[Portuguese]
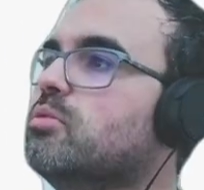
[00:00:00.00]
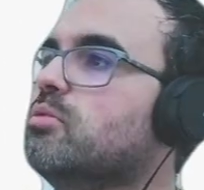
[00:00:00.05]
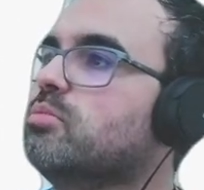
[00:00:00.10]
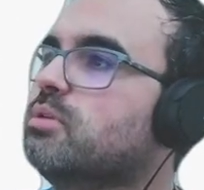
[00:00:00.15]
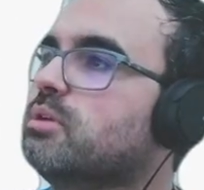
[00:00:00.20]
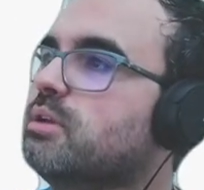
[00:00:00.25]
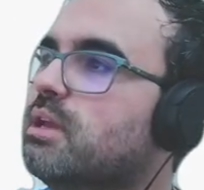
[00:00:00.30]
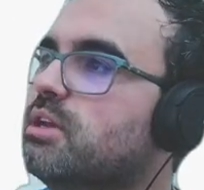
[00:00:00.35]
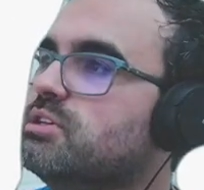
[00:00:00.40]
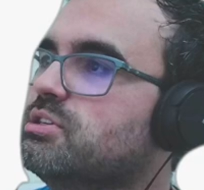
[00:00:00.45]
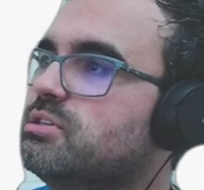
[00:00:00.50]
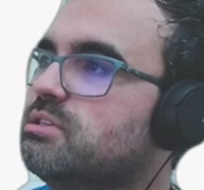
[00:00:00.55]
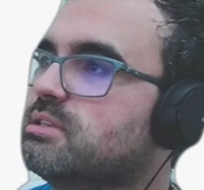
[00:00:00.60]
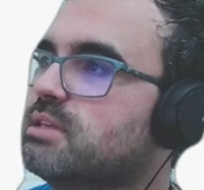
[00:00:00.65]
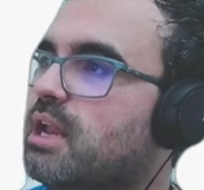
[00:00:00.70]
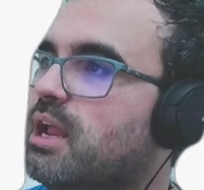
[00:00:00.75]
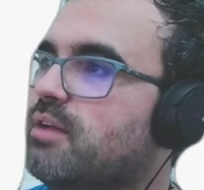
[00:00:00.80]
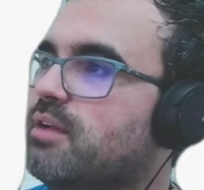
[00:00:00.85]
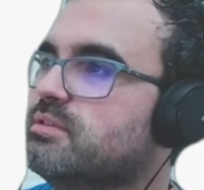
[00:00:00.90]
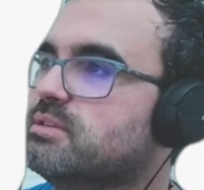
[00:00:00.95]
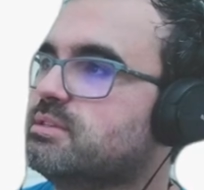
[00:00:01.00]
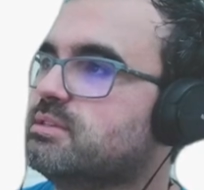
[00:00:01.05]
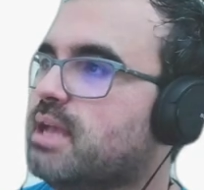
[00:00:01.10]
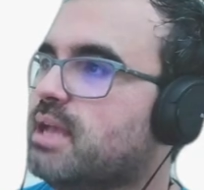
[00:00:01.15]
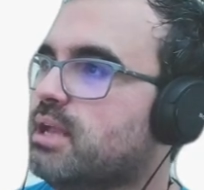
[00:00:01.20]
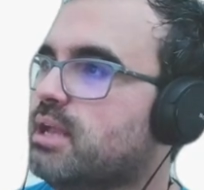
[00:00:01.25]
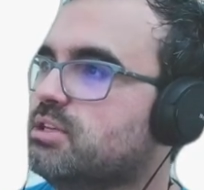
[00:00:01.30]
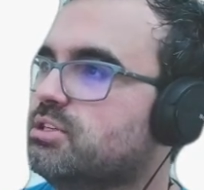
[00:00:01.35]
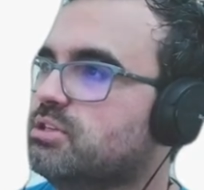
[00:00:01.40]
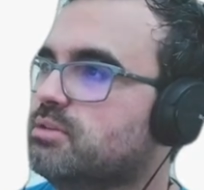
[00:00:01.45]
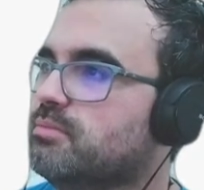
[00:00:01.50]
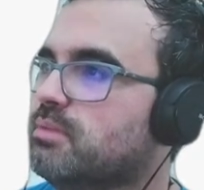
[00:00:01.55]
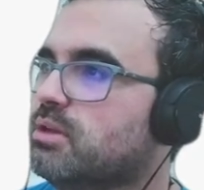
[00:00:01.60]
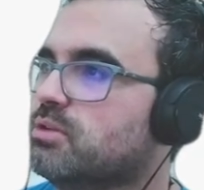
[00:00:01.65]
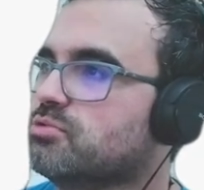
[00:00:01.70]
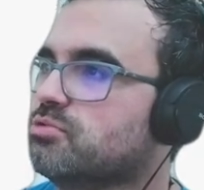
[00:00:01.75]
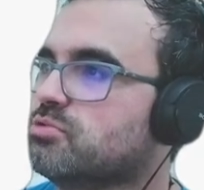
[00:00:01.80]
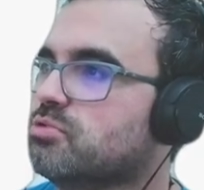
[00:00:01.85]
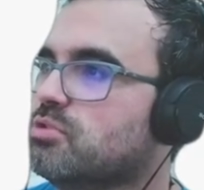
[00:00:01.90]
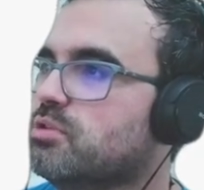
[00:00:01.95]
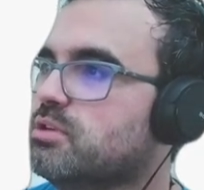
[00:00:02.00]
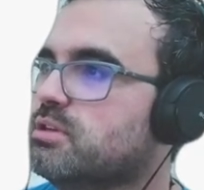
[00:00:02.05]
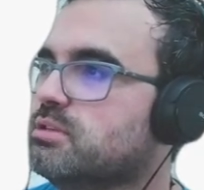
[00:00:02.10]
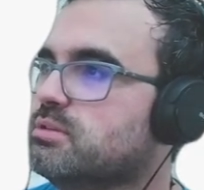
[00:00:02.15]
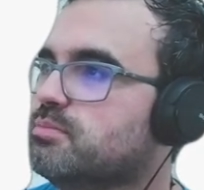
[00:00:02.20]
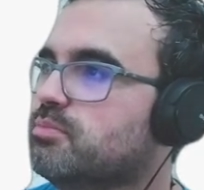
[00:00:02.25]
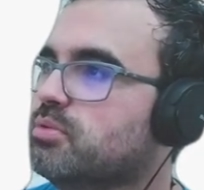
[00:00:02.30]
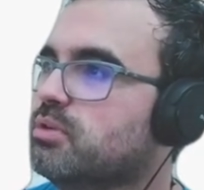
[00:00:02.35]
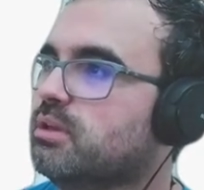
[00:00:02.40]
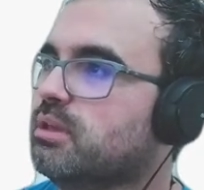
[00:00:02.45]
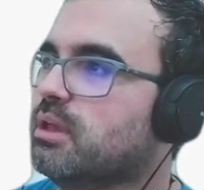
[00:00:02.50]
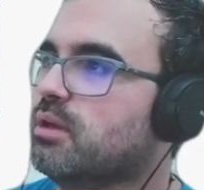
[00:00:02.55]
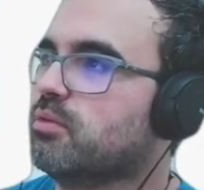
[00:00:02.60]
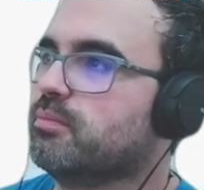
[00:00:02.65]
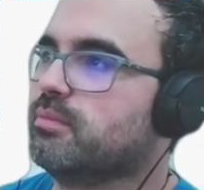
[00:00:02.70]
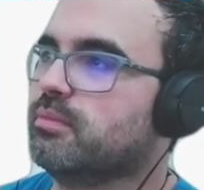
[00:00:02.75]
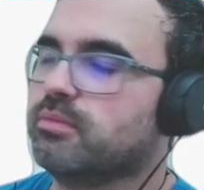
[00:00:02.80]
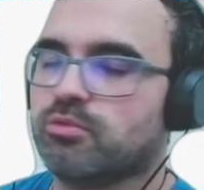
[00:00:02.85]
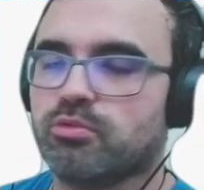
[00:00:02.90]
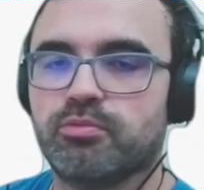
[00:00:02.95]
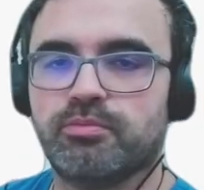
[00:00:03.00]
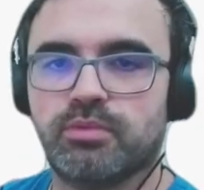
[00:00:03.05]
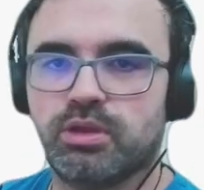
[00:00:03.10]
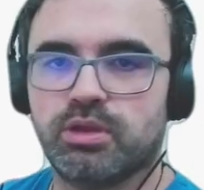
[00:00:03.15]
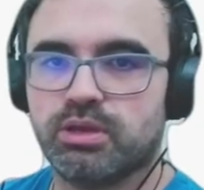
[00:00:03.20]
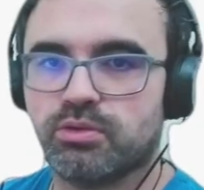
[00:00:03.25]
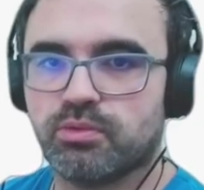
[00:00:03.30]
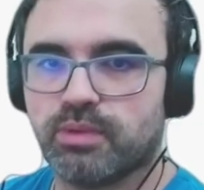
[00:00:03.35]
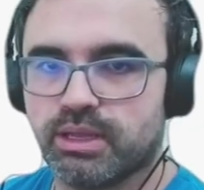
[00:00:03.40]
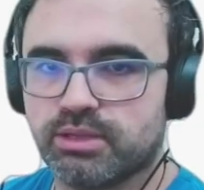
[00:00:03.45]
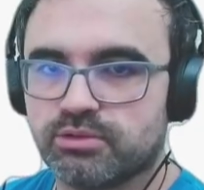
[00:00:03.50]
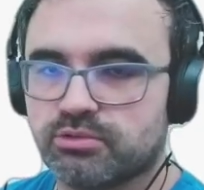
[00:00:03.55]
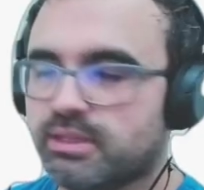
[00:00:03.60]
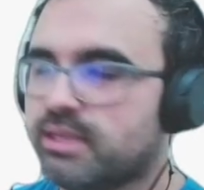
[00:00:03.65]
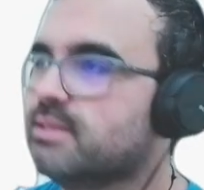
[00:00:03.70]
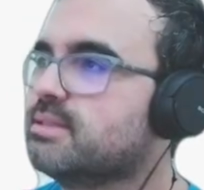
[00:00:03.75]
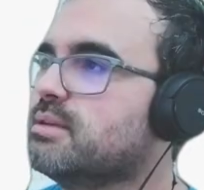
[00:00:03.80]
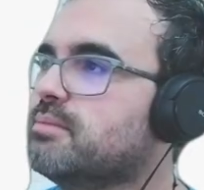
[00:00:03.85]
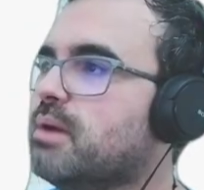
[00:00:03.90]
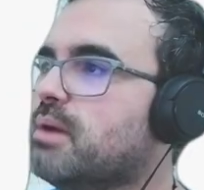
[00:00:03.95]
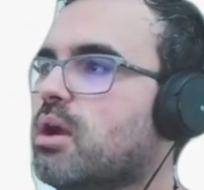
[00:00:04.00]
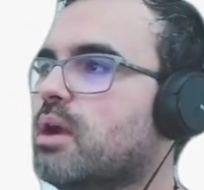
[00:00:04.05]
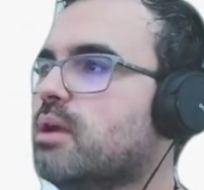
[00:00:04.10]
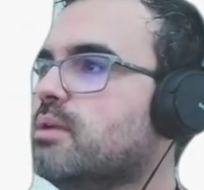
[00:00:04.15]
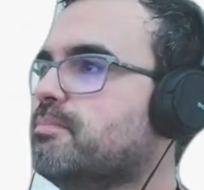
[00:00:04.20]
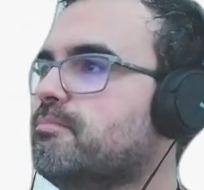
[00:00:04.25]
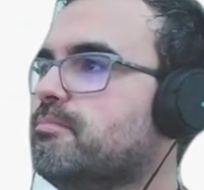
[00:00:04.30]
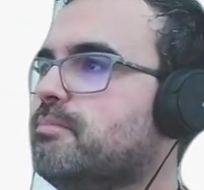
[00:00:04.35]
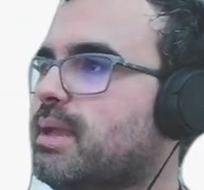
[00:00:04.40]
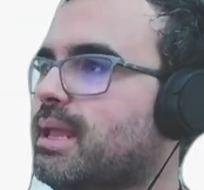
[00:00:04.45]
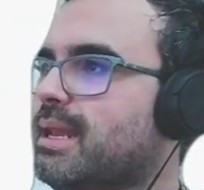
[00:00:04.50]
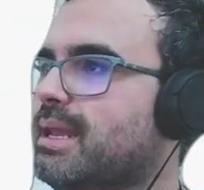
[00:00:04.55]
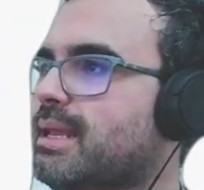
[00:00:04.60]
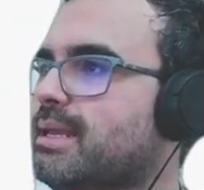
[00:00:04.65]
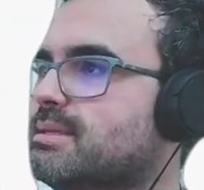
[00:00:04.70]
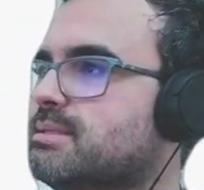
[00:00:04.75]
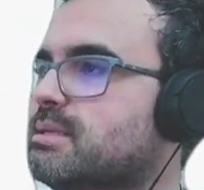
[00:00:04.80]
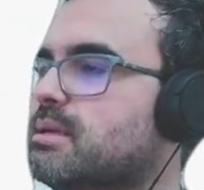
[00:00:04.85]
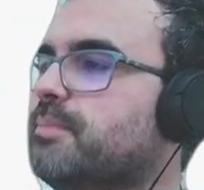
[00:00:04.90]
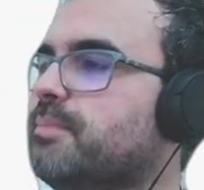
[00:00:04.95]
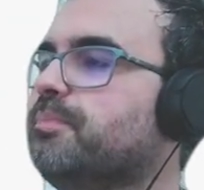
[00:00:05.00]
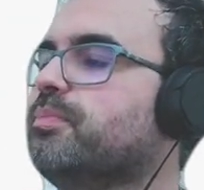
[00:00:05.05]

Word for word: Porque a gente escreve 7 menos 2, porque o minuendo tem que ser maior, beleza?